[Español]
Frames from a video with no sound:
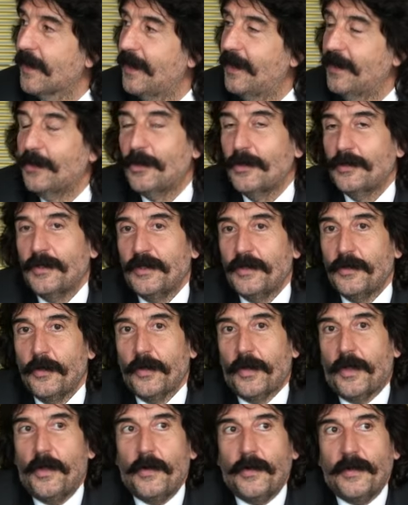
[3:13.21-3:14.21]
entonces
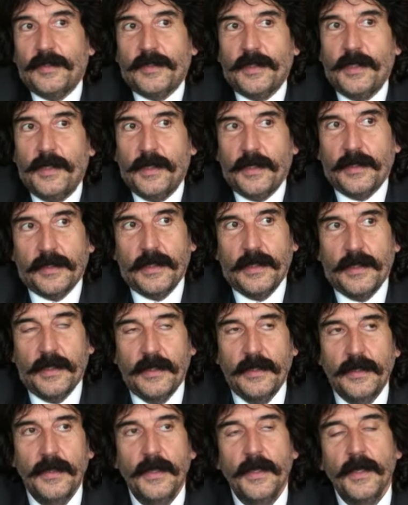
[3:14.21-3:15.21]
yo quiero decir, este,
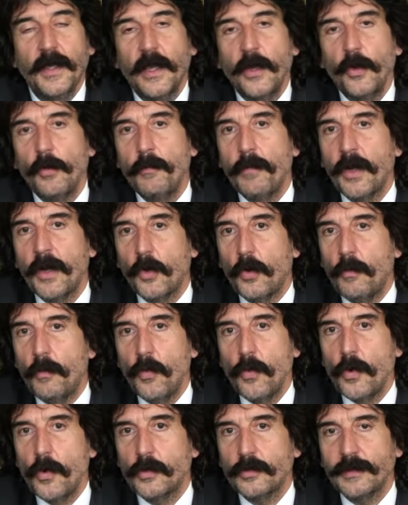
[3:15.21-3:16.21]
el hombre
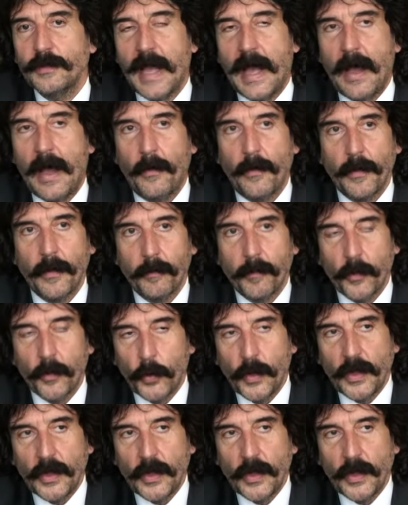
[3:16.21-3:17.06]
común no sabe, pero